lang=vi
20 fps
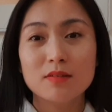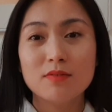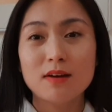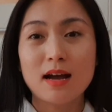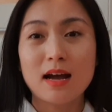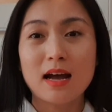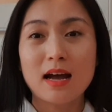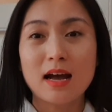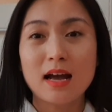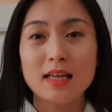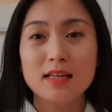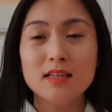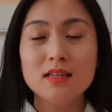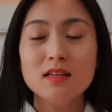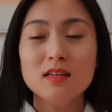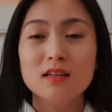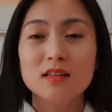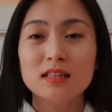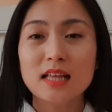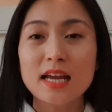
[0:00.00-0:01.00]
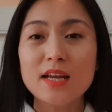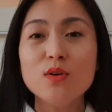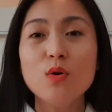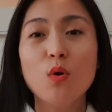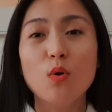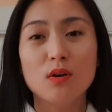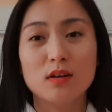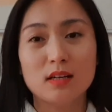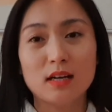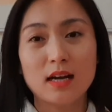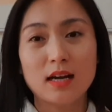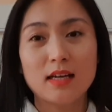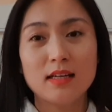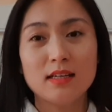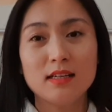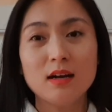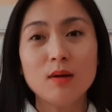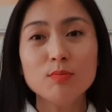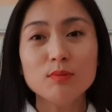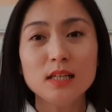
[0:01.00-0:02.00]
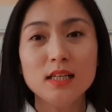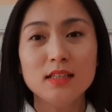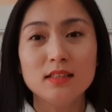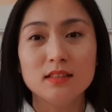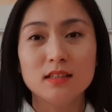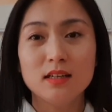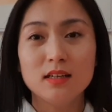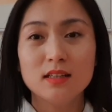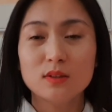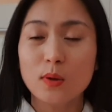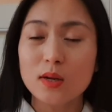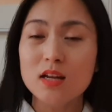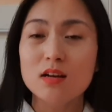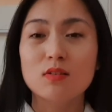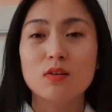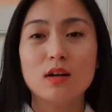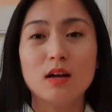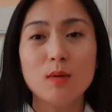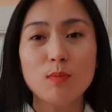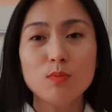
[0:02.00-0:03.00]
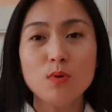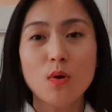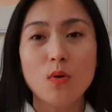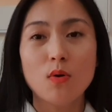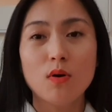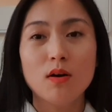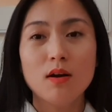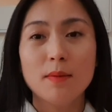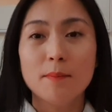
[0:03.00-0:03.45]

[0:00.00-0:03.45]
và hãy thay đổi cái góc nhìn, thay đổi cái góc độ.